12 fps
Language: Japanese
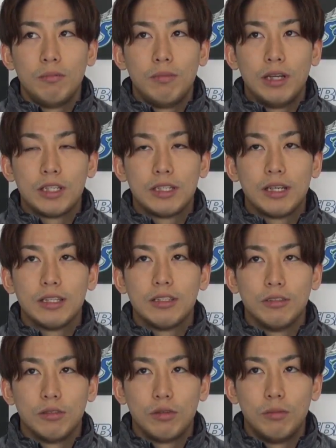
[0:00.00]
まあ、4
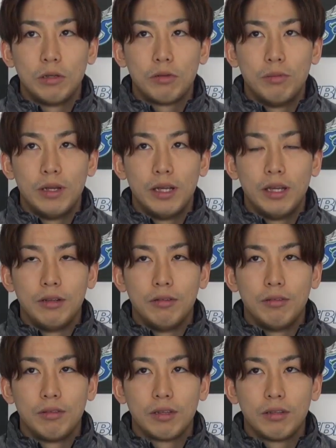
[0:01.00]
月の苫小牧
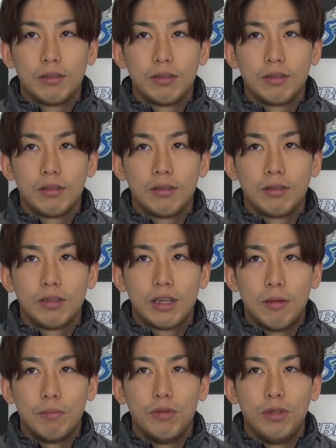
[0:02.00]
の
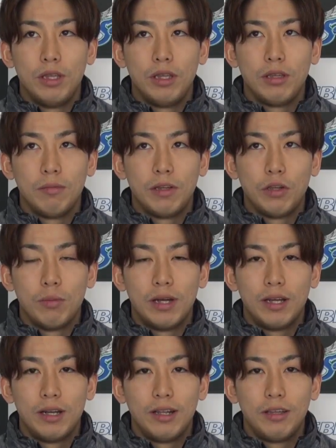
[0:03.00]
キャンプに、ま呼ば
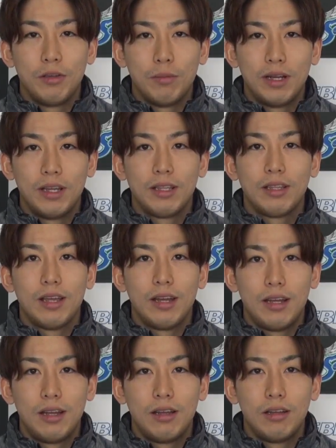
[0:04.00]
ら呼ばれた
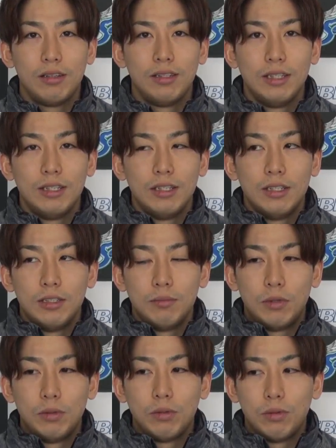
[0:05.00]
ら、うん、
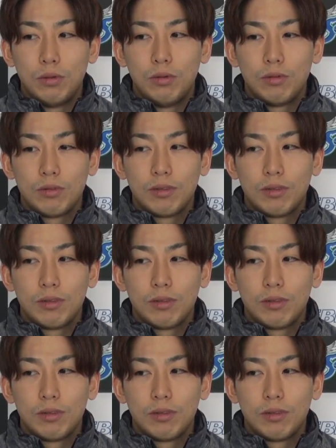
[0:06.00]
本当